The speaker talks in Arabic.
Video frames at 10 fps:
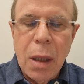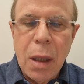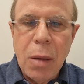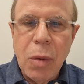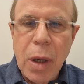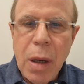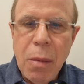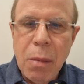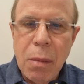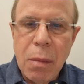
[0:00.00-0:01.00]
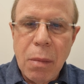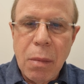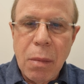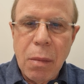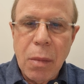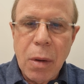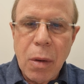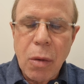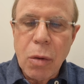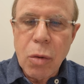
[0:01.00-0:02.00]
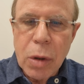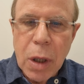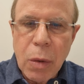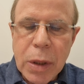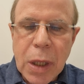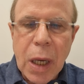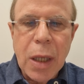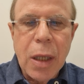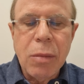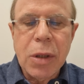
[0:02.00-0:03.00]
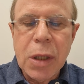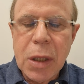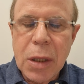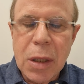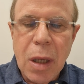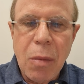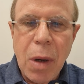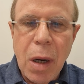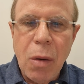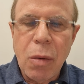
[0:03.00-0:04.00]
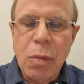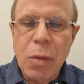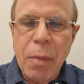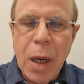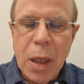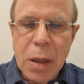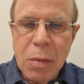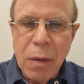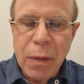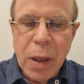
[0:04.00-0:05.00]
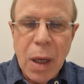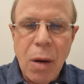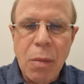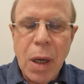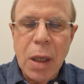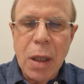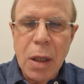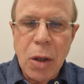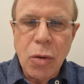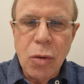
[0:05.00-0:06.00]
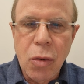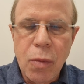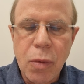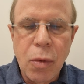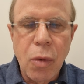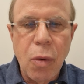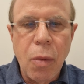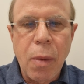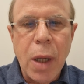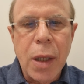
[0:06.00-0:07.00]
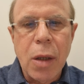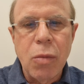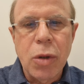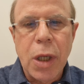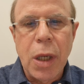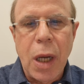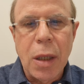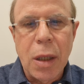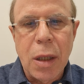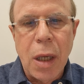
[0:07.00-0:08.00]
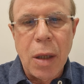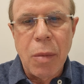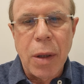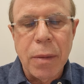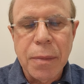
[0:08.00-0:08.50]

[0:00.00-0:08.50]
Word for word: المهم قلت له داويتي قال لي انا مشيت زعما وما خليت ما فطيه وما خليت العشوب وبقى داك المشكل عندي دائما